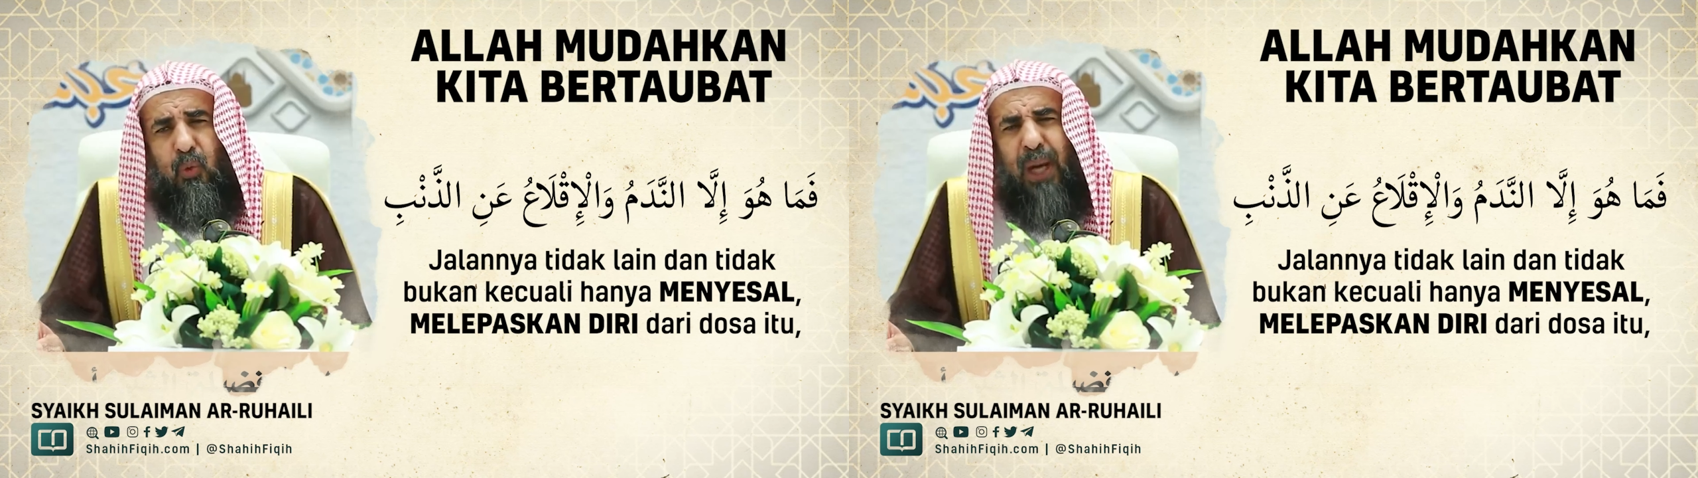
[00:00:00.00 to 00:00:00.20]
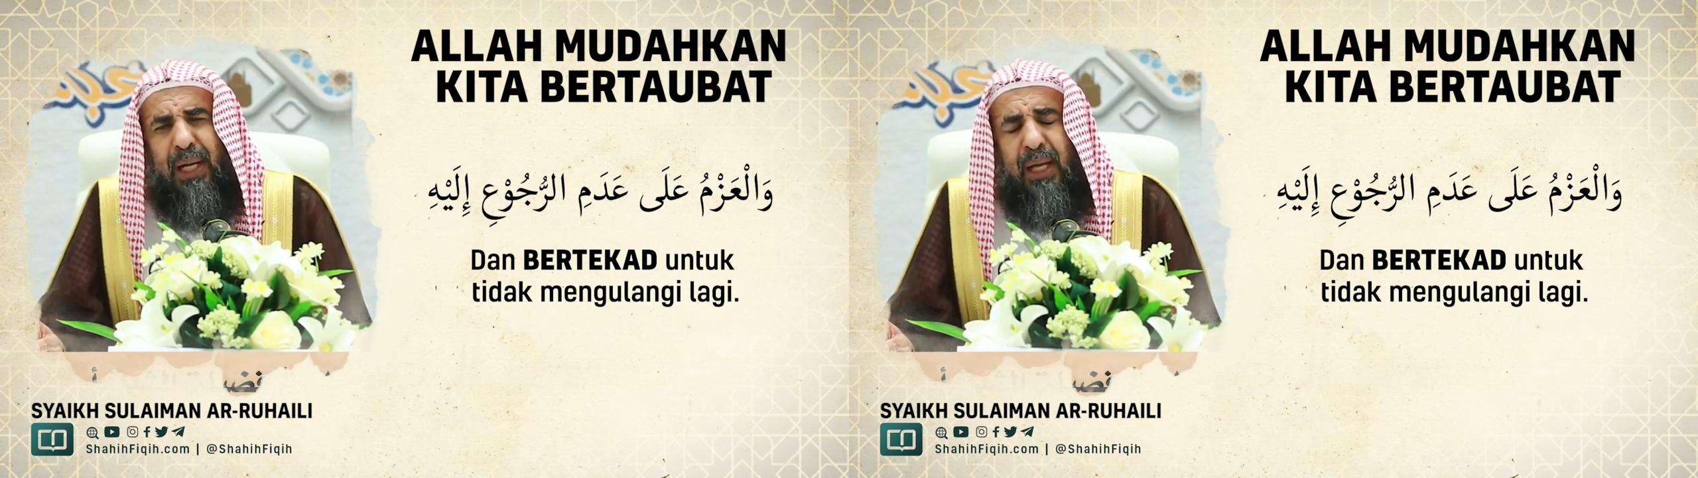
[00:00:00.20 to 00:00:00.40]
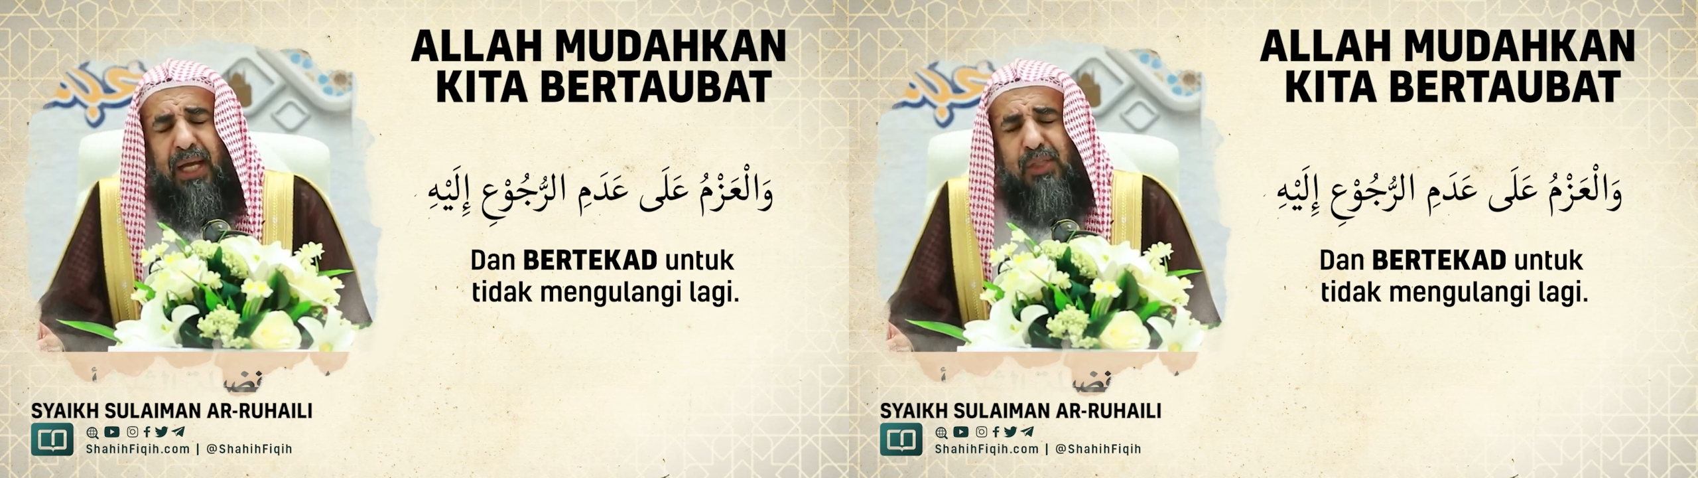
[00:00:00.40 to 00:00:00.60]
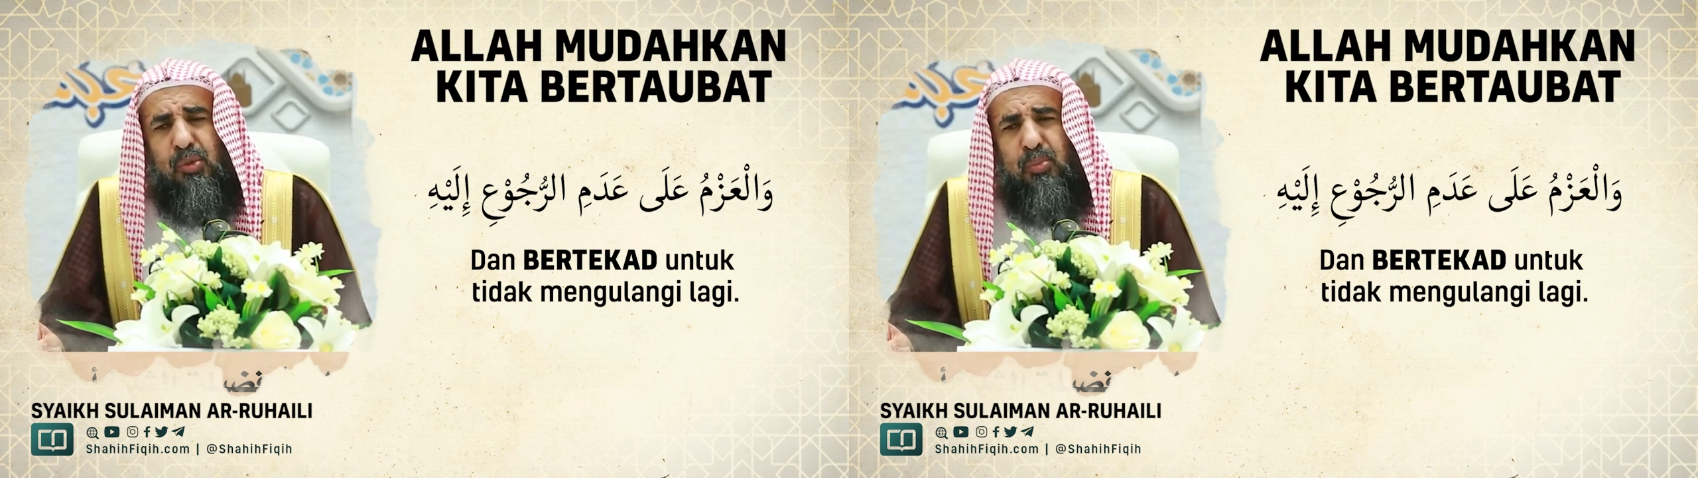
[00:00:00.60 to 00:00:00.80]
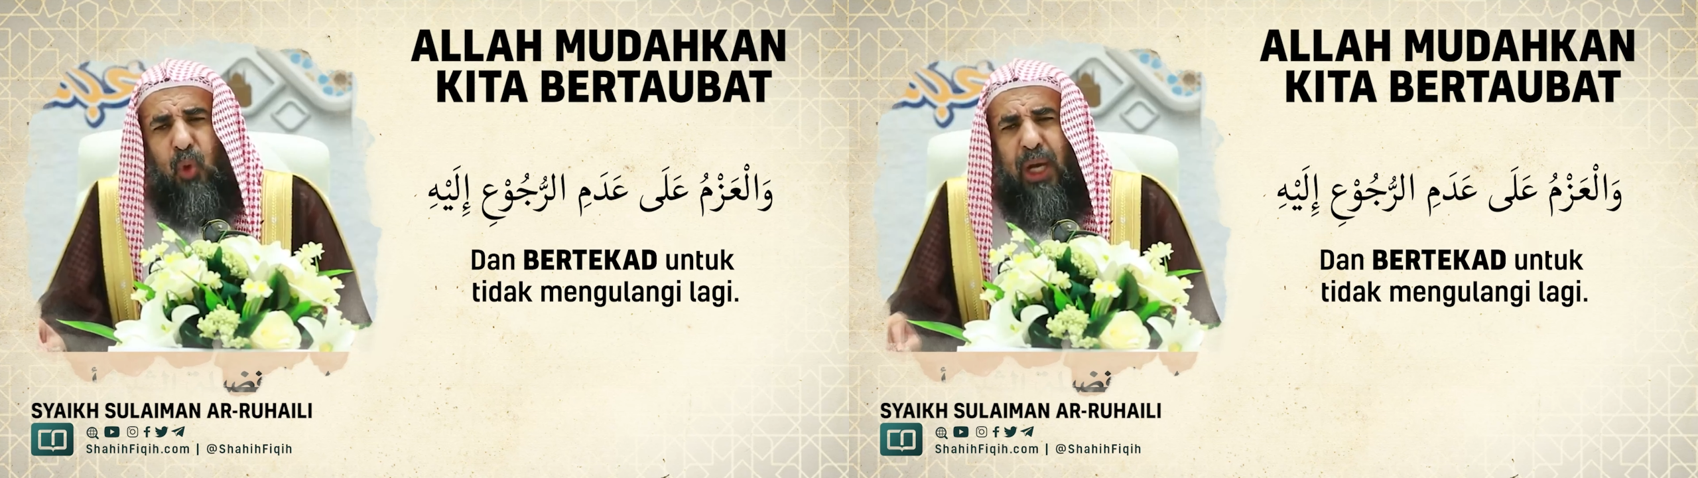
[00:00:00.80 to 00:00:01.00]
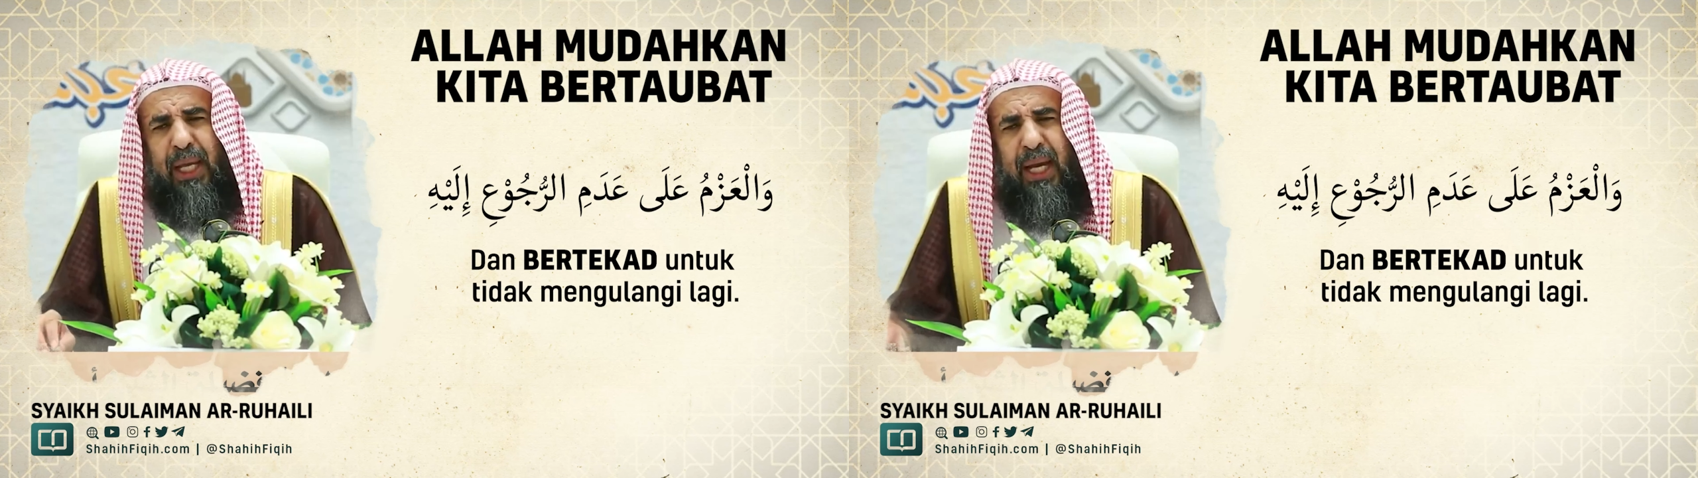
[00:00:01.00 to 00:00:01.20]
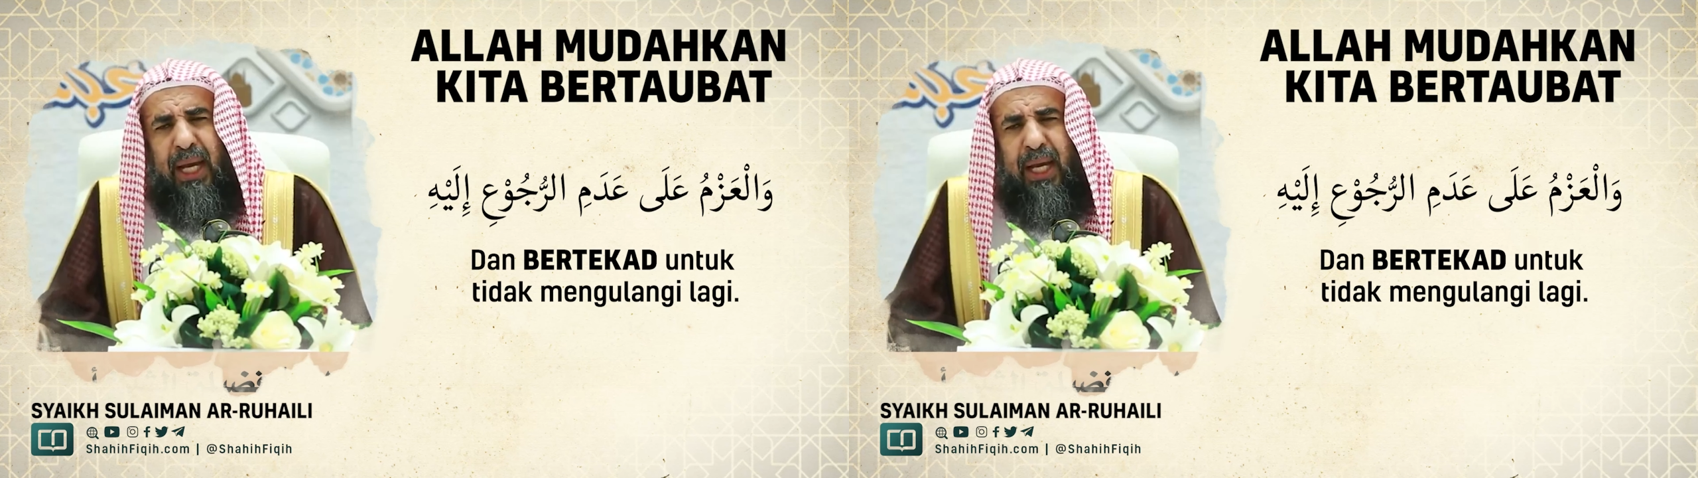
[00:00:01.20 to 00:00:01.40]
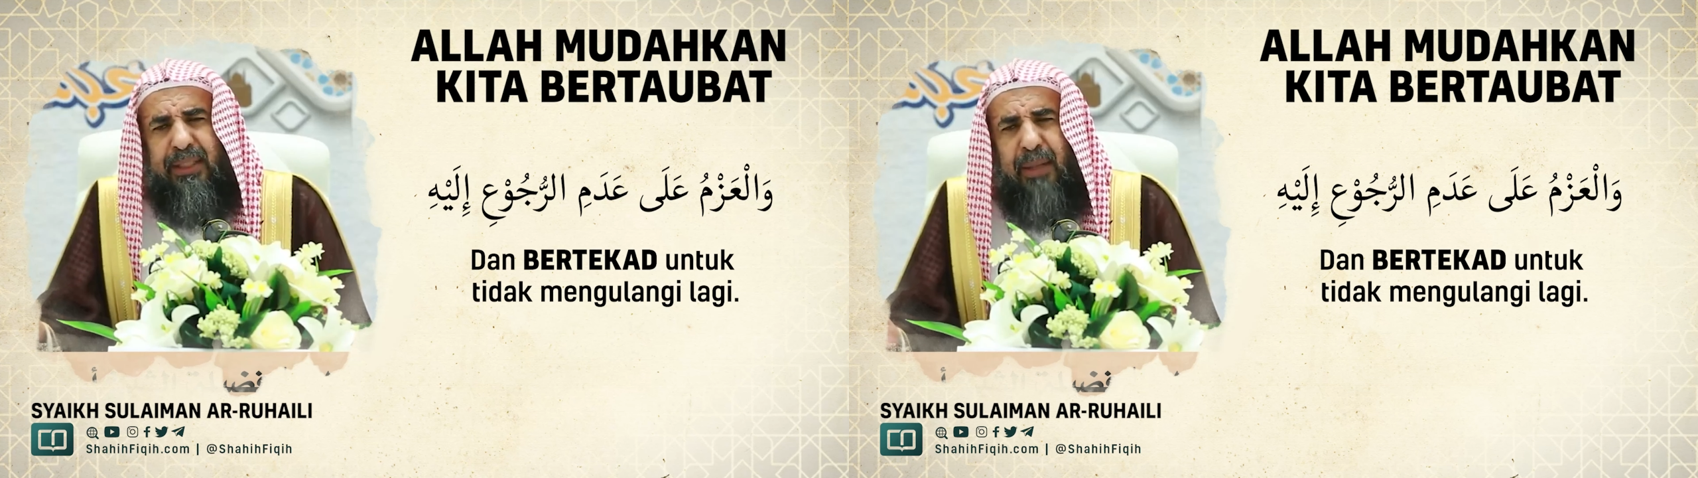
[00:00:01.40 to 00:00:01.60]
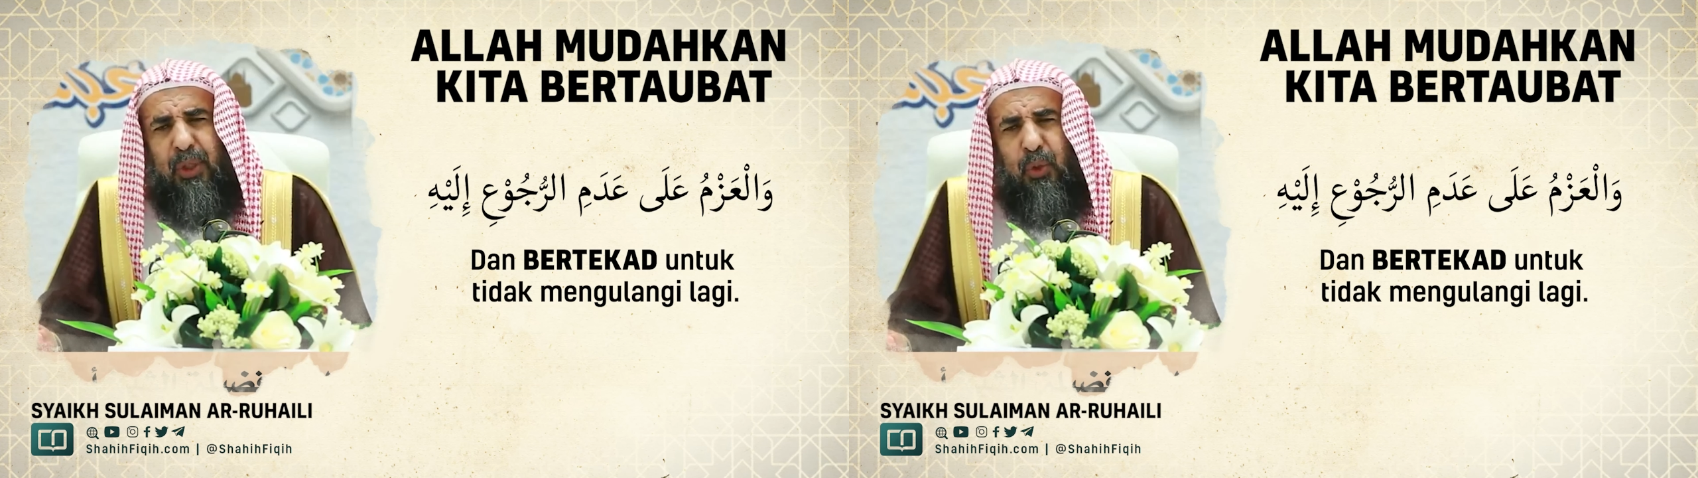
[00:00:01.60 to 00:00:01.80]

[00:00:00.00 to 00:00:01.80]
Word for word: والعزم على عدم